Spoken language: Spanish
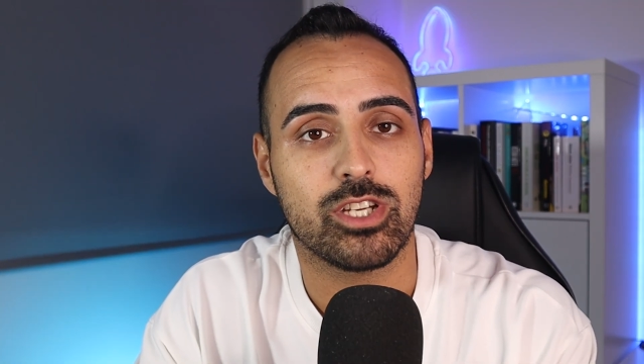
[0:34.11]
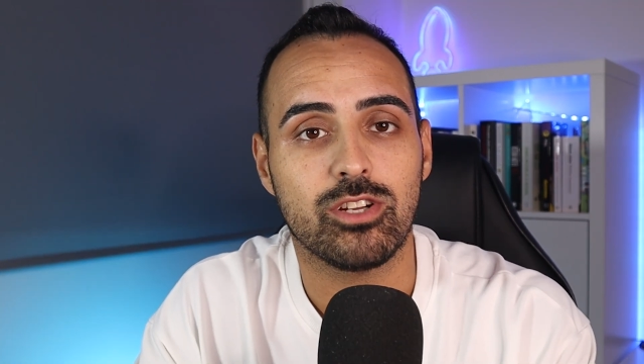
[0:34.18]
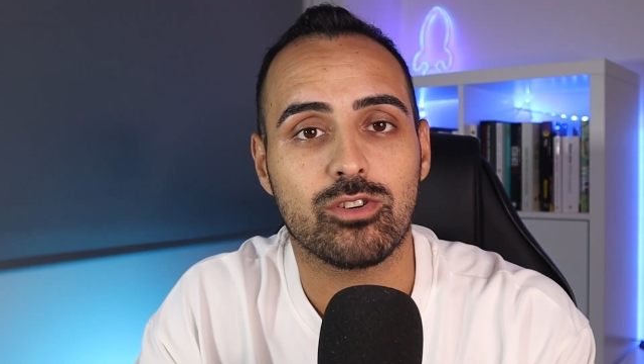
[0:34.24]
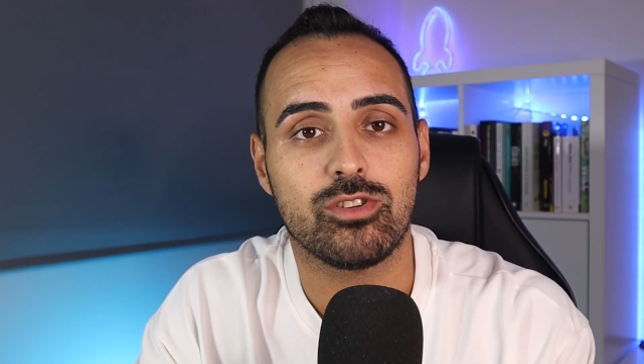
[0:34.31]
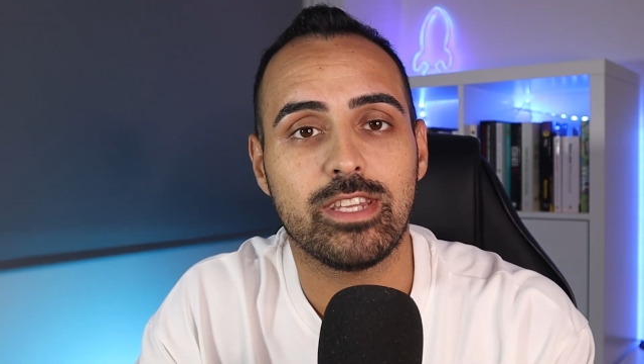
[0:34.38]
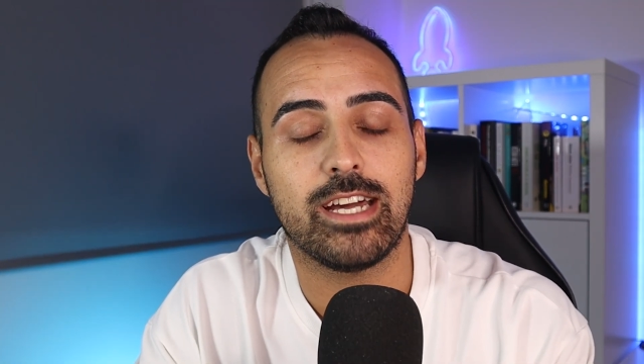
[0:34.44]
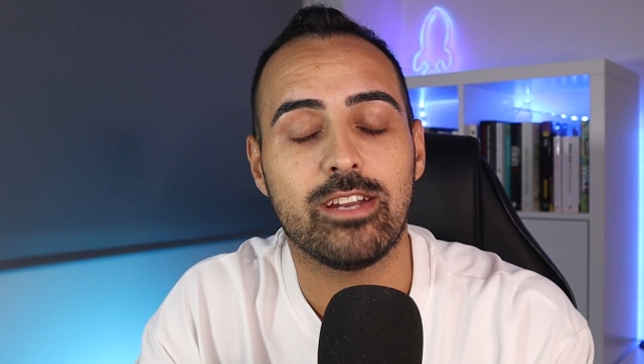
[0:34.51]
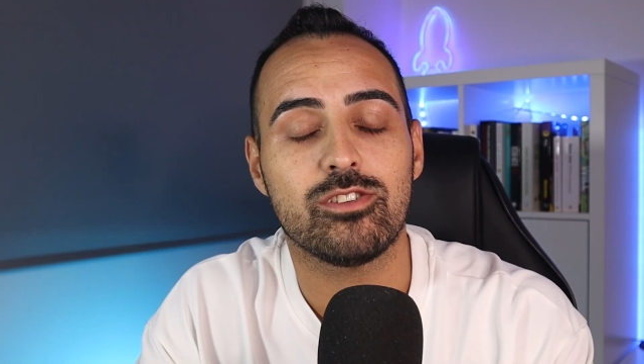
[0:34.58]
quiero
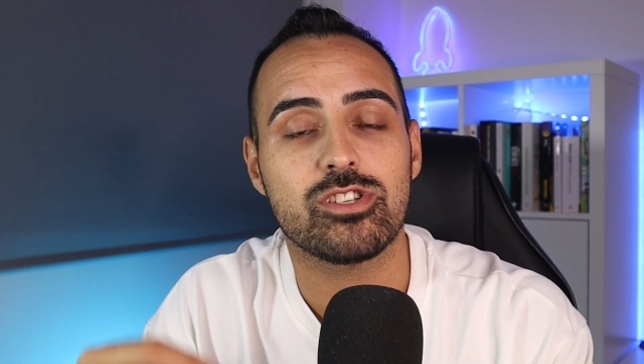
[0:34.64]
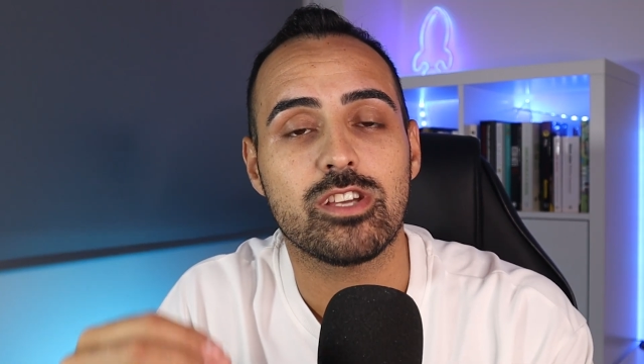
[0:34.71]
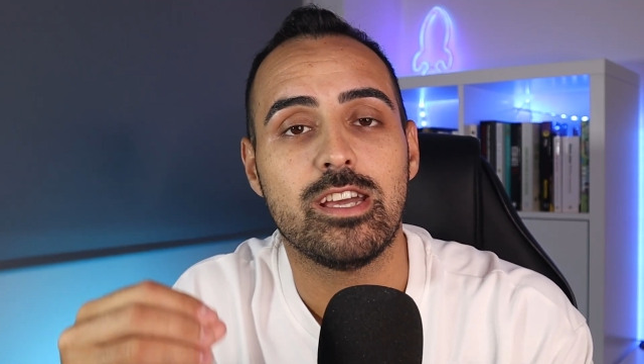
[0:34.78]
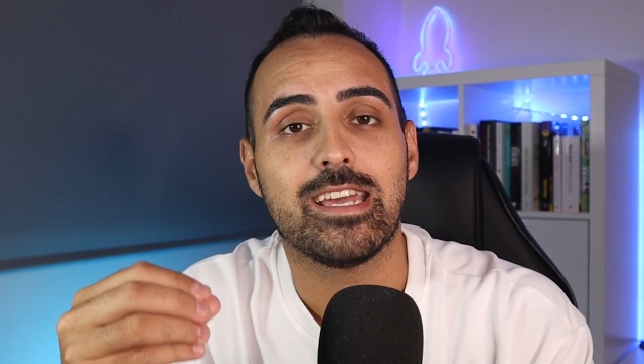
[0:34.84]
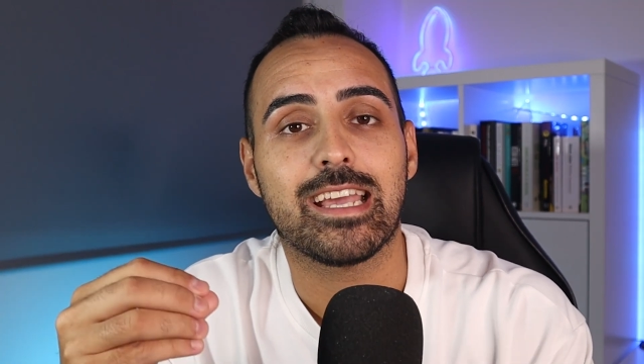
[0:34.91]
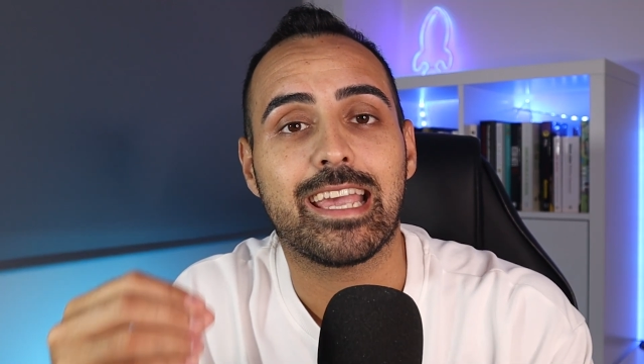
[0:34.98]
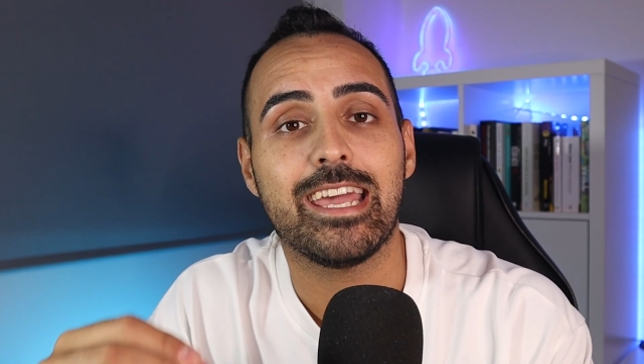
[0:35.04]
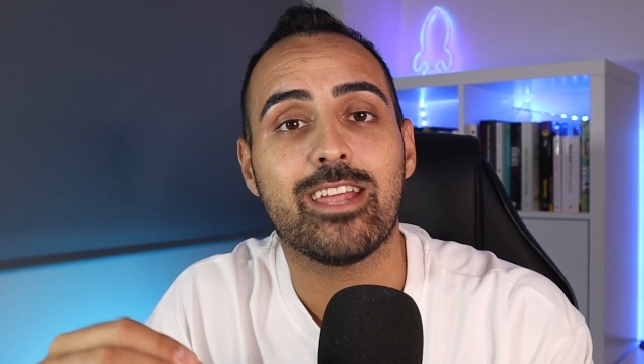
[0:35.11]
contaros
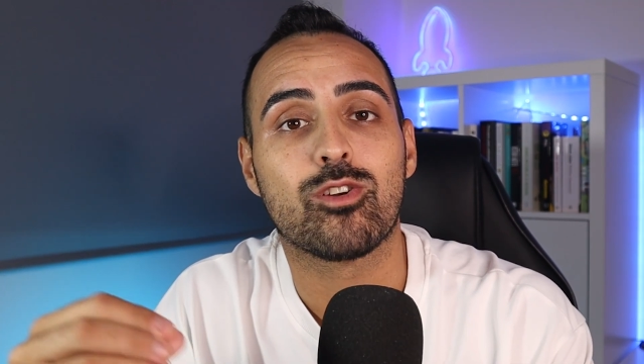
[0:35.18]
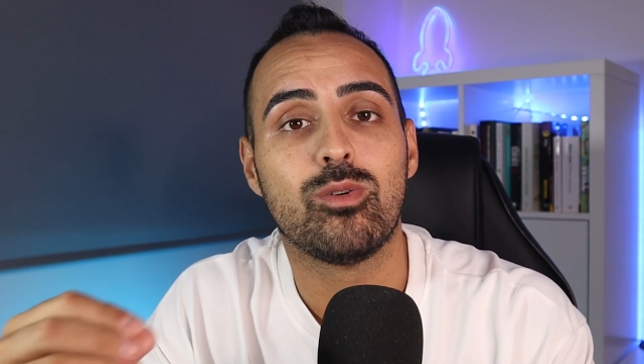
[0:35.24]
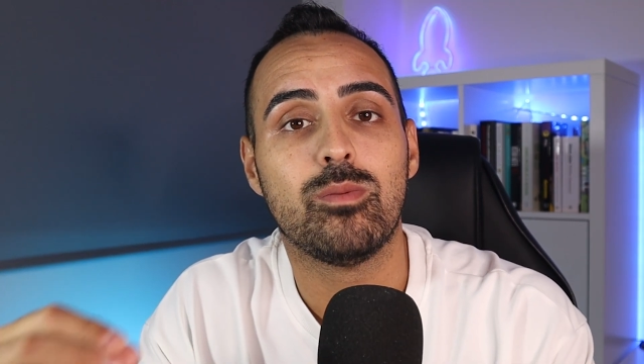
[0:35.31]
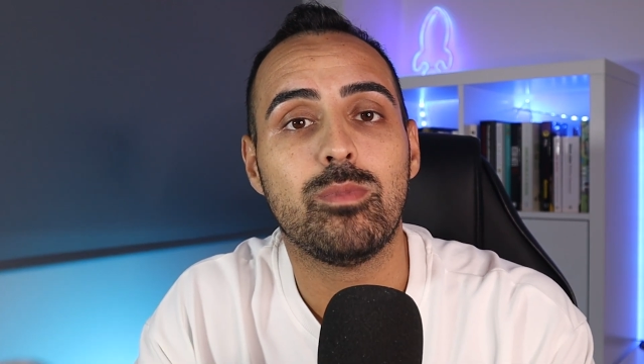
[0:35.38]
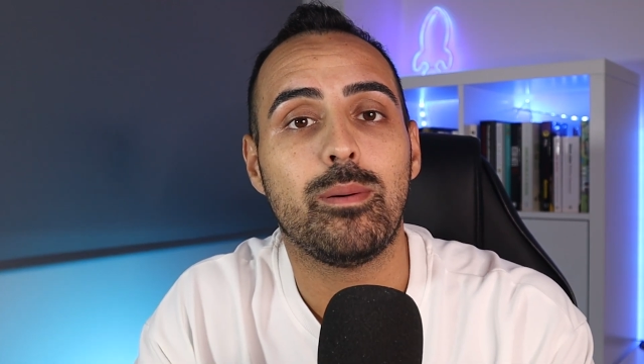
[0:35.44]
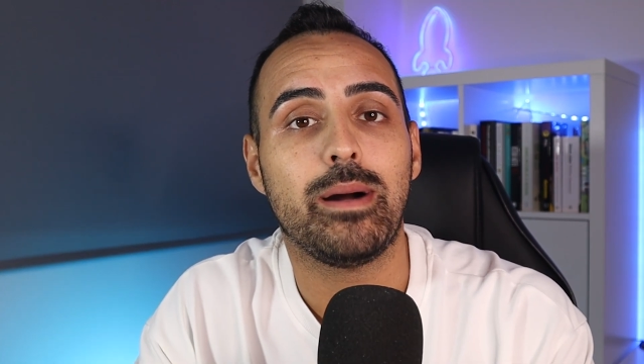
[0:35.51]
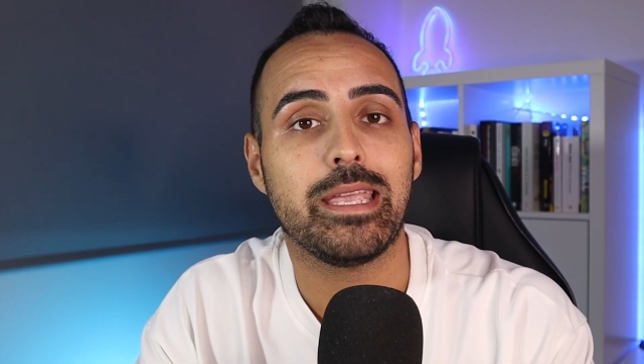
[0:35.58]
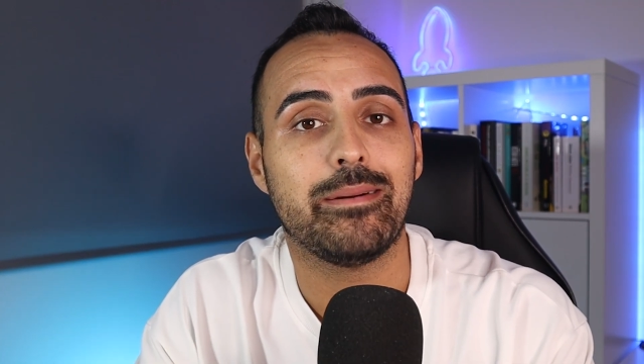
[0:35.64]
qué
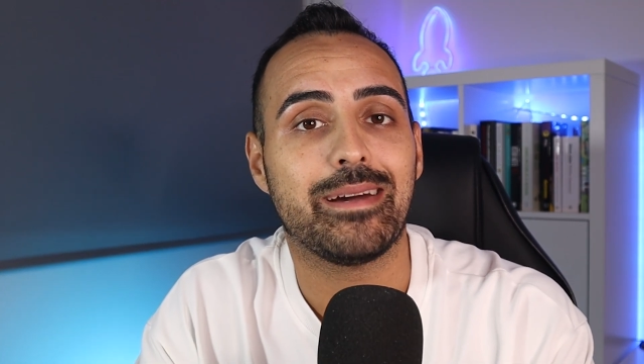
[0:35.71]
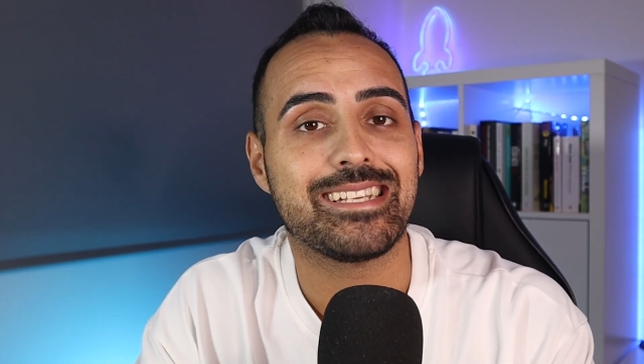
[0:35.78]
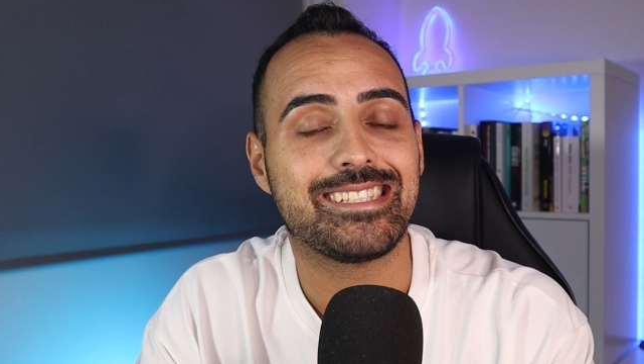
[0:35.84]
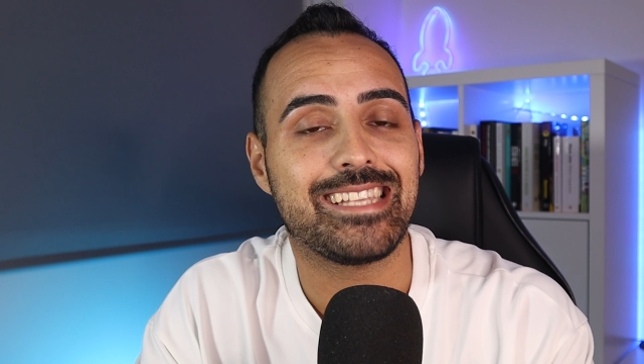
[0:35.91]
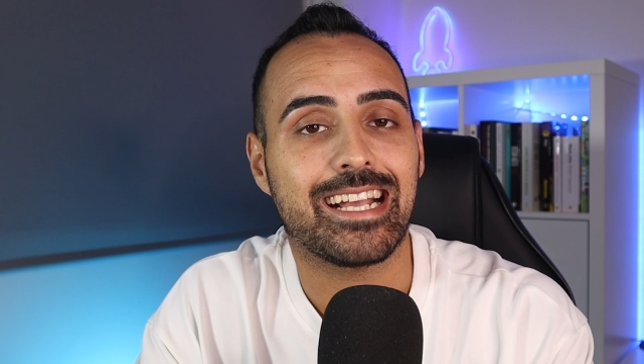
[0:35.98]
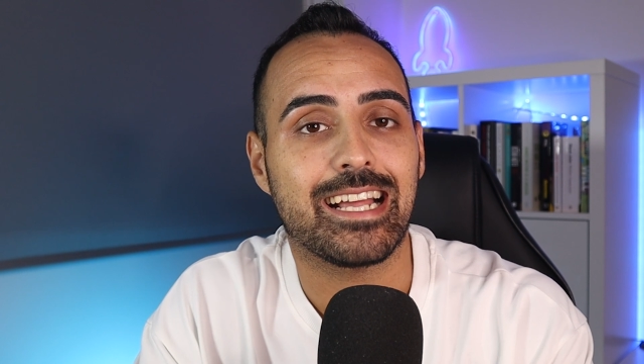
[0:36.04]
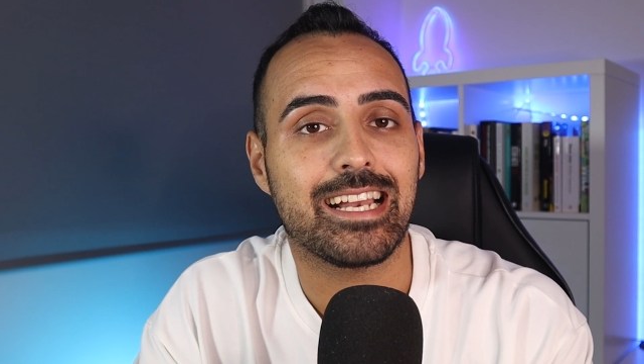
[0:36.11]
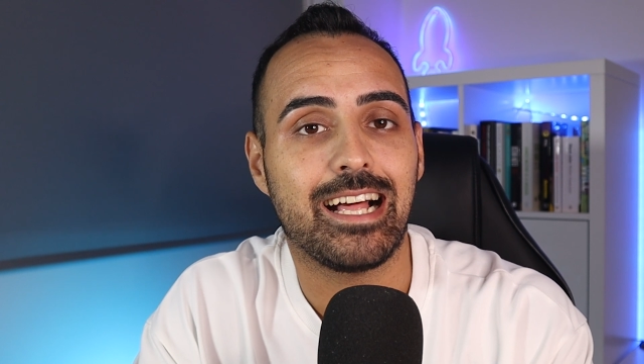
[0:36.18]
rumbo va a llevar
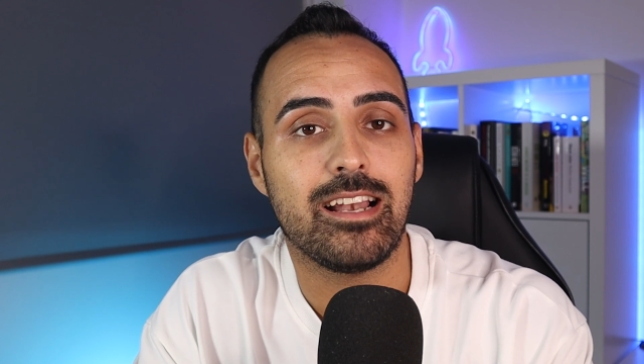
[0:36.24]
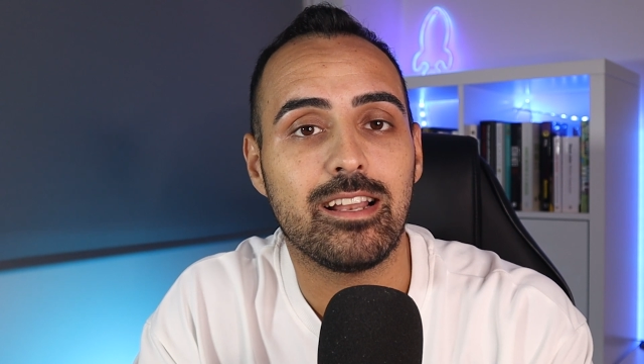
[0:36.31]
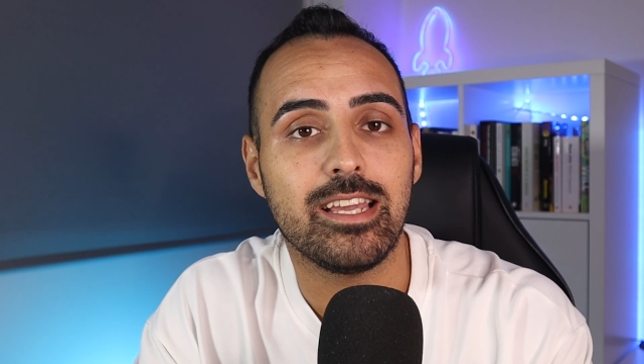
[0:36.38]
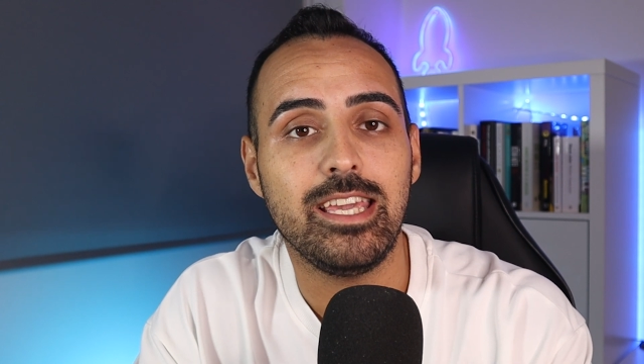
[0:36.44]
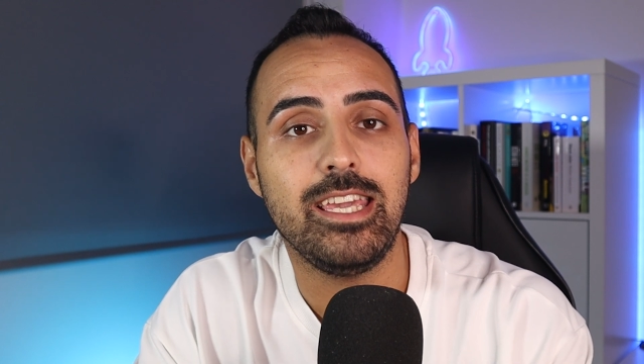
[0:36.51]
este canal